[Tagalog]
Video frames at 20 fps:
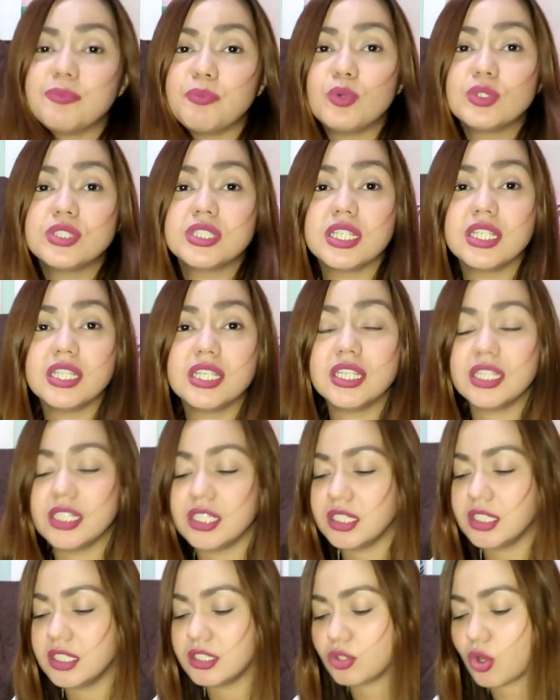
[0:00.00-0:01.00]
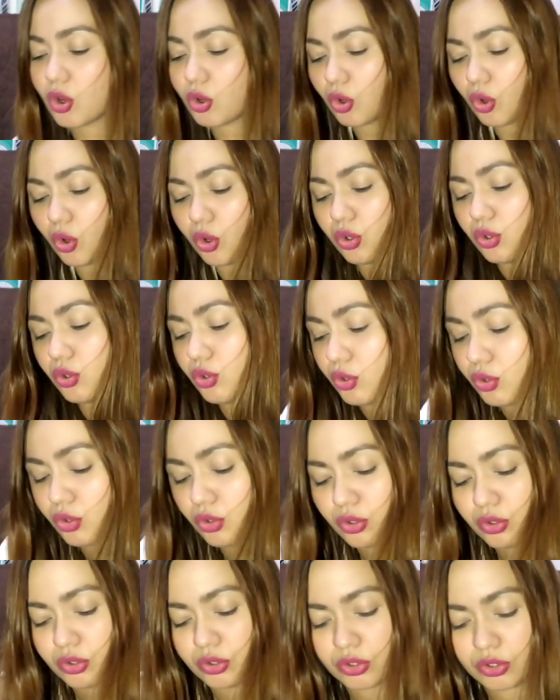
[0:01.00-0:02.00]
na po si Coco.
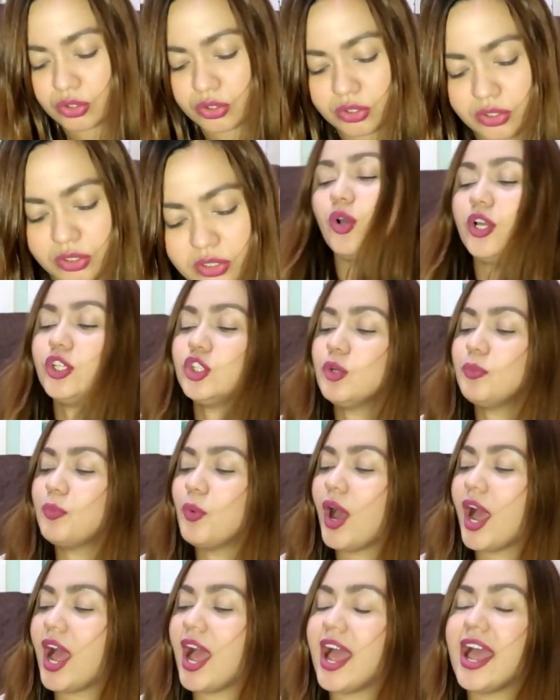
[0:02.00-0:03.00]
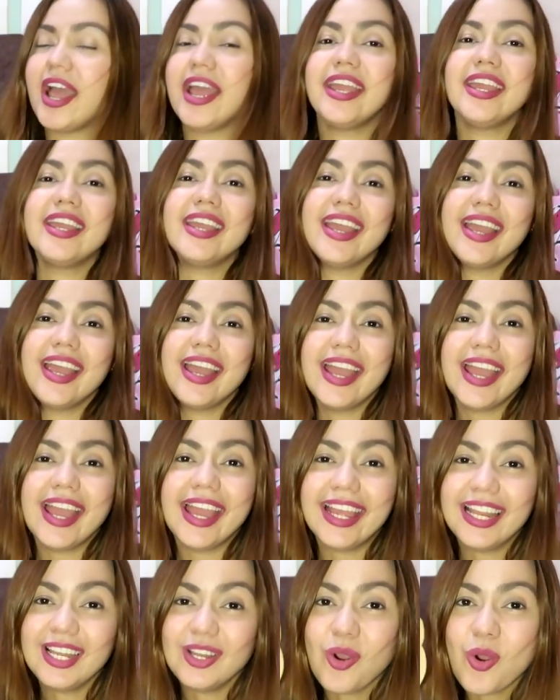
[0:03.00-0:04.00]
So, ito po ay
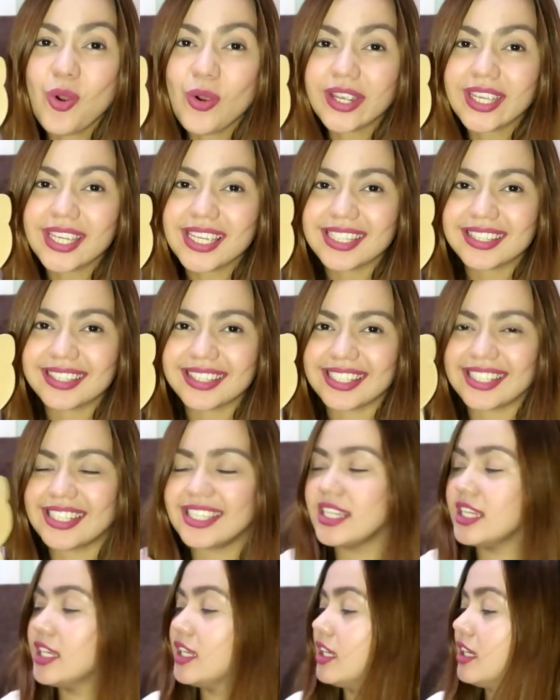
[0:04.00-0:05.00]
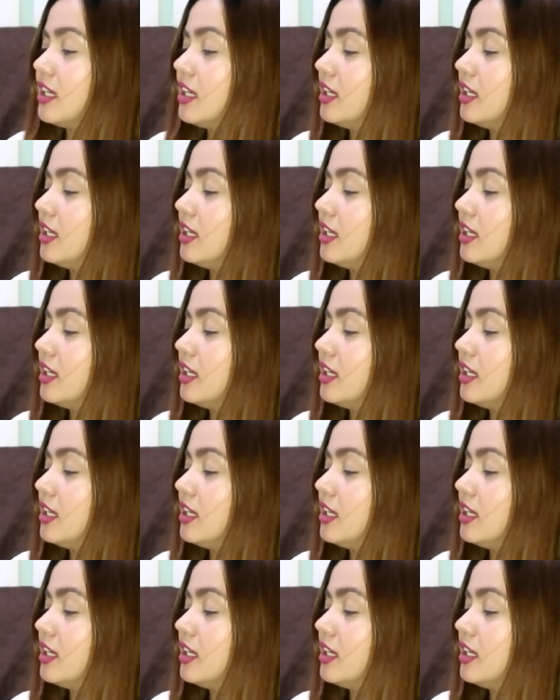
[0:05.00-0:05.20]
Hello Kitty.